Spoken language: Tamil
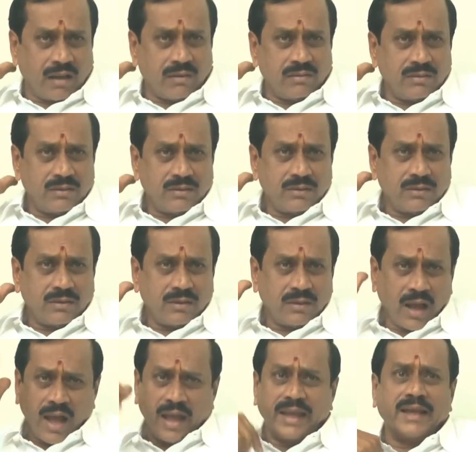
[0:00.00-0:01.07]
நான்
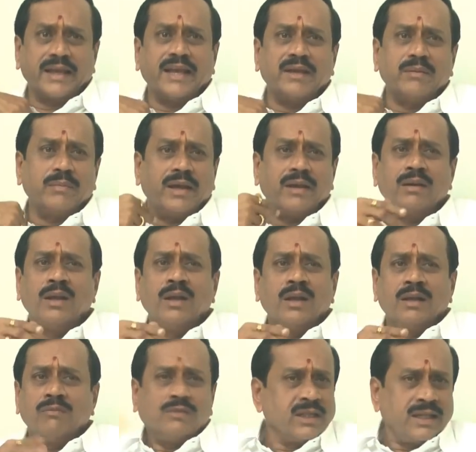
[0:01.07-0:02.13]
நான் எங்கேயுமே
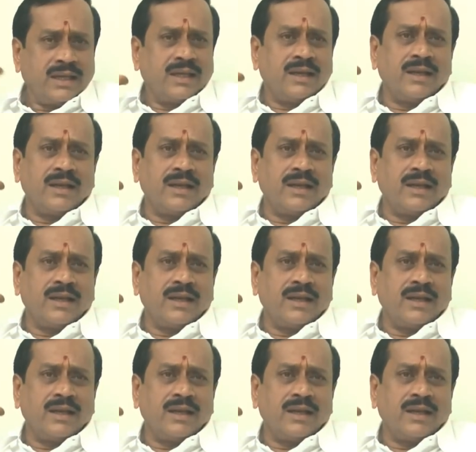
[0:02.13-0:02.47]
வந்து